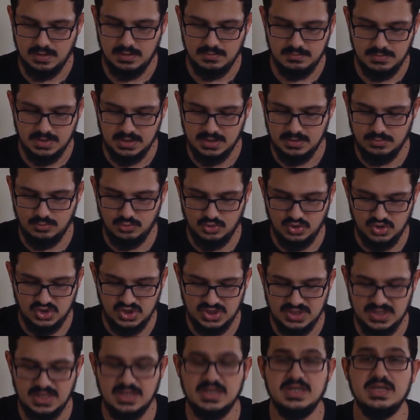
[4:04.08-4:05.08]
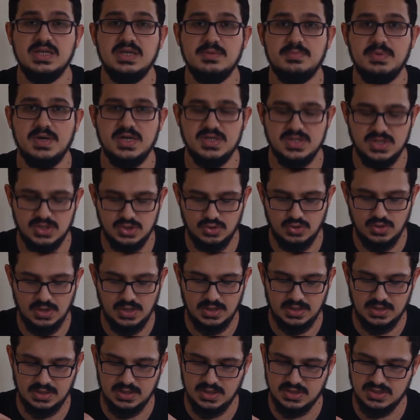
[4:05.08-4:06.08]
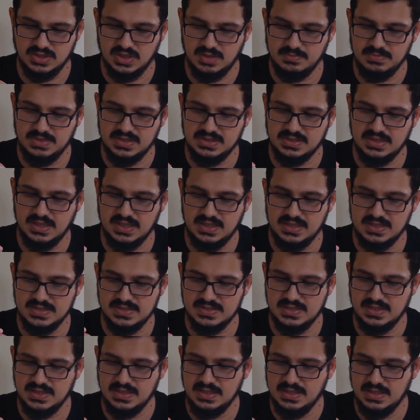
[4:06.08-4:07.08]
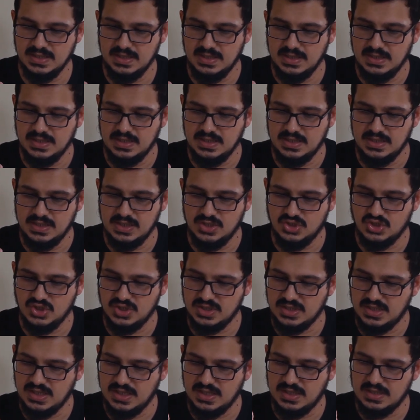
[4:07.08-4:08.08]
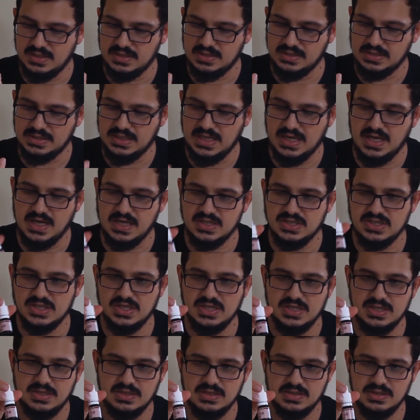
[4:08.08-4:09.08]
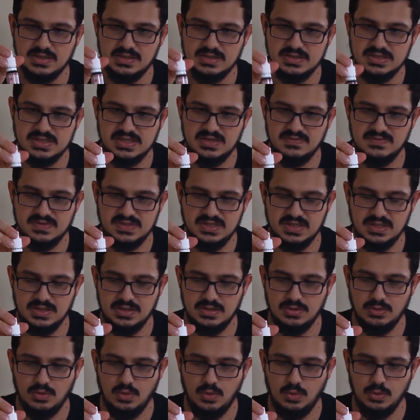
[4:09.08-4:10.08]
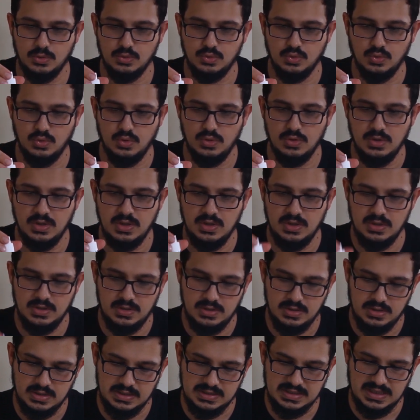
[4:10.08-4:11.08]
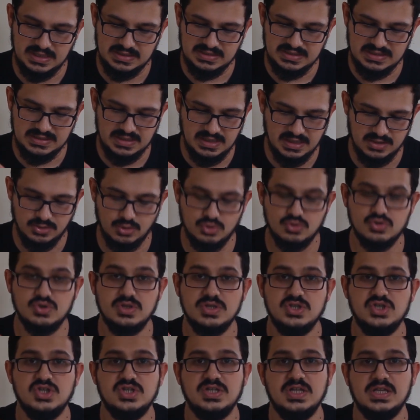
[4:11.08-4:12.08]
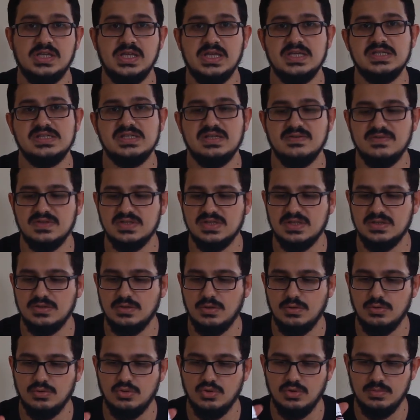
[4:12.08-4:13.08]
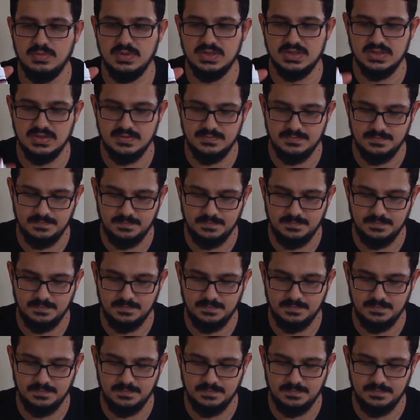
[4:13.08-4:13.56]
Bakın bunun içinden iki parça çıkıyor arkadaşlar. Bir tanesi içinde GH sıvısının olduğu yani daha doğrusu içinde test sıvısının olduğu bir